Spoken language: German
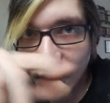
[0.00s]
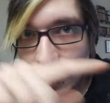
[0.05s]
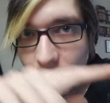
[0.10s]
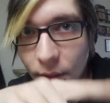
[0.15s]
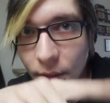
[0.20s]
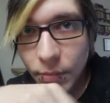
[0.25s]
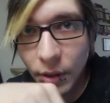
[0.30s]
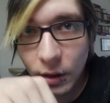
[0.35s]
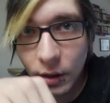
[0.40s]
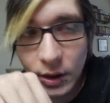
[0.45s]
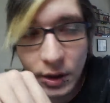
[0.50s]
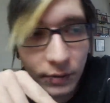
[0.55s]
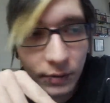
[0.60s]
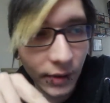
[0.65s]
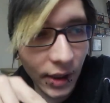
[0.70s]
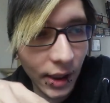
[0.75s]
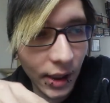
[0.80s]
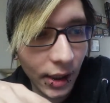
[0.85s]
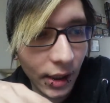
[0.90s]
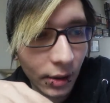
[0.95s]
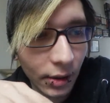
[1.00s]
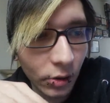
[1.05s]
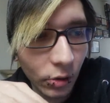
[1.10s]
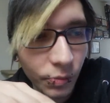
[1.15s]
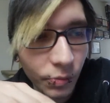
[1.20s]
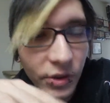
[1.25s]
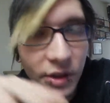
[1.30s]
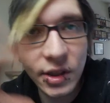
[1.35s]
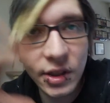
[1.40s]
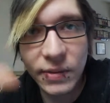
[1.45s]
Die Pause war
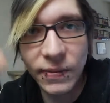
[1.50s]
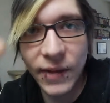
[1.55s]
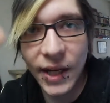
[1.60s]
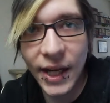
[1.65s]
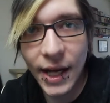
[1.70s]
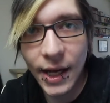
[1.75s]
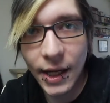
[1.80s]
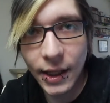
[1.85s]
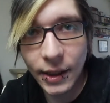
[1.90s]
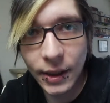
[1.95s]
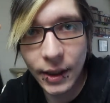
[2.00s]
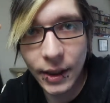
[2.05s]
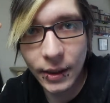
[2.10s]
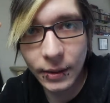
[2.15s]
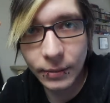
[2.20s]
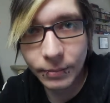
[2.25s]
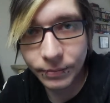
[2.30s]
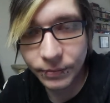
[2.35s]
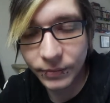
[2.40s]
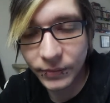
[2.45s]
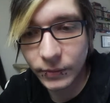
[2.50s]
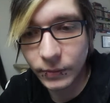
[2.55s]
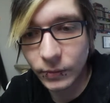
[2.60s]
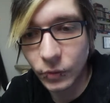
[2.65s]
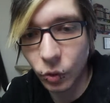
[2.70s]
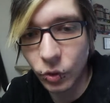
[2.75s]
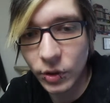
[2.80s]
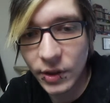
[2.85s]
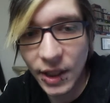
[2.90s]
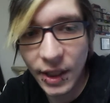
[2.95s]
um die zwei Jahre lang
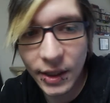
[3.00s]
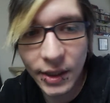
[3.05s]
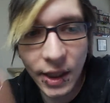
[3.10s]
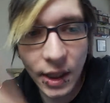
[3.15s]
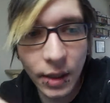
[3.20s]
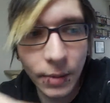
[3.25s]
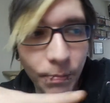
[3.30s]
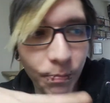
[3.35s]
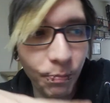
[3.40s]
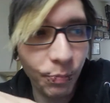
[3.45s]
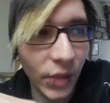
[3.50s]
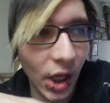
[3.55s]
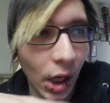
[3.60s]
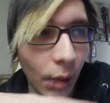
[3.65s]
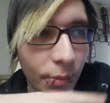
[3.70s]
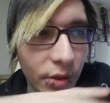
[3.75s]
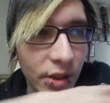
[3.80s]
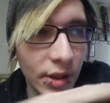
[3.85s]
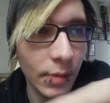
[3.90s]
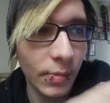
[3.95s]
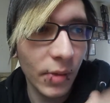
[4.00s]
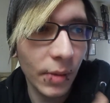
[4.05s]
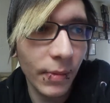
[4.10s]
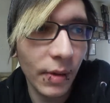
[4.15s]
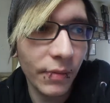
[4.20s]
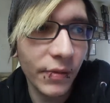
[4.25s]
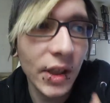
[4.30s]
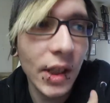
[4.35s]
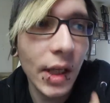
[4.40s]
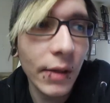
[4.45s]
und seitdem habe ich es immer
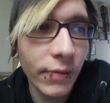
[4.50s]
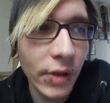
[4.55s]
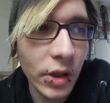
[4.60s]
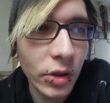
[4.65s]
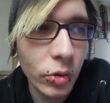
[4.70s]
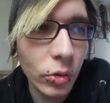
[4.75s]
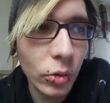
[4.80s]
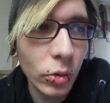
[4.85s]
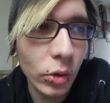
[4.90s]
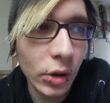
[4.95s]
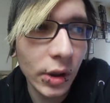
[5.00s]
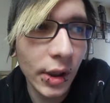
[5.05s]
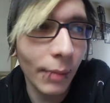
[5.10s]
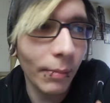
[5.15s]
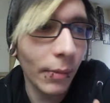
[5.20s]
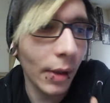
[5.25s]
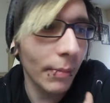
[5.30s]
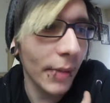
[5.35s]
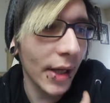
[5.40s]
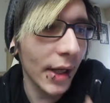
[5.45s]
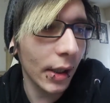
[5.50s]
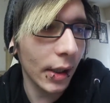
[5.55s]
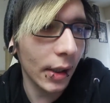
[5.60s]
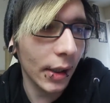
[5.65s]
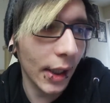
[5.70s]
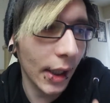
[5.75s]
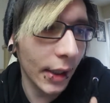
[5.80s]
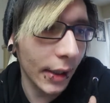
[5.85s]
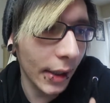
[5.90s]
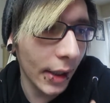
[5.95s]
mal wieder versucht, habe mal mehrere
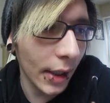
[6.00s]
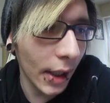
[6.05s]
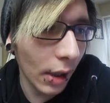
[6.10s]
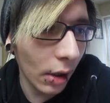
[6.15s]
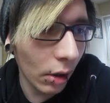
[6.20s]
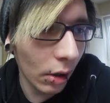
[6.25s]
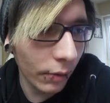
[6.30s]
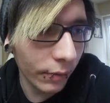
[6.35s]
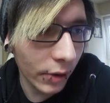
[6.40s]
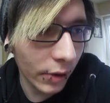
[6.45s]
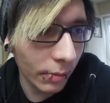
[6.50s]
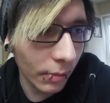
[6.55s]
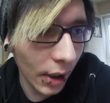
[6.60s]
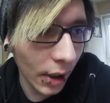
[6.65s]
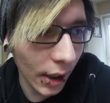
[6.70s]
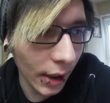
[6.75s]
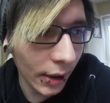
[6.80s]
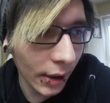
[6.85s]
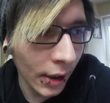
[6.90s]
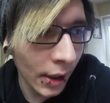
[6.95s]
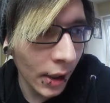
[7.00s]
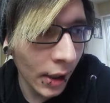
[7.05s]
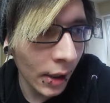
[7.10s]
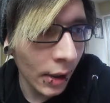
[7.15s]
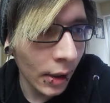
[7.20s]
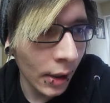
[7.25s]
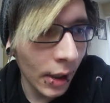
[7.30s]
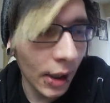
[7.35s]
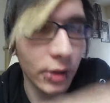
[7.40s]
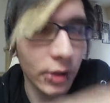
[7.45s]
Kanäle aufgemacht,
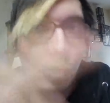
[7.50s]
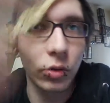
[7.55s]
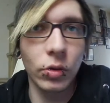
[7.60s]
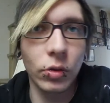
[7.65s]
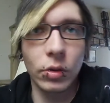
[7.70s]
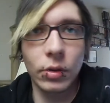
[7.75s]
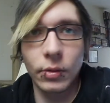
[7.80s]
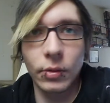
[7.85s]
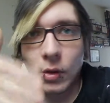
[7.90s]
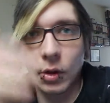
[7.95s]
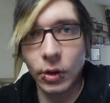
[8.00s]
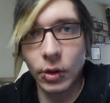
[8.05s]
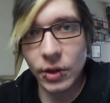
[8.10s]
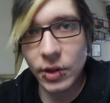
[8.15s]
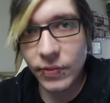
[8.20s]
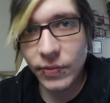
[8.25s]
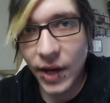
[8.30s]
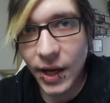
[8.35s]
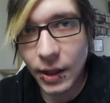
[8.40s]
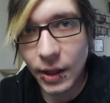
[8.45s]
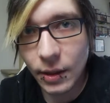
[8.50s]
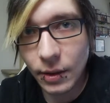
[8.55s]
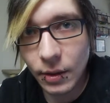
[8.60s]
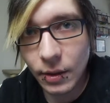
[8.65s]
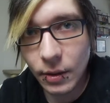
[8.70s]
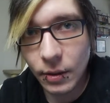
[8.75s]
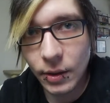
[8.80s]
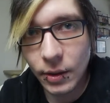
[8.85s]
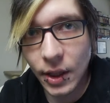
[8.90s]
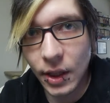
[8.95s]
also noch einen zweiten.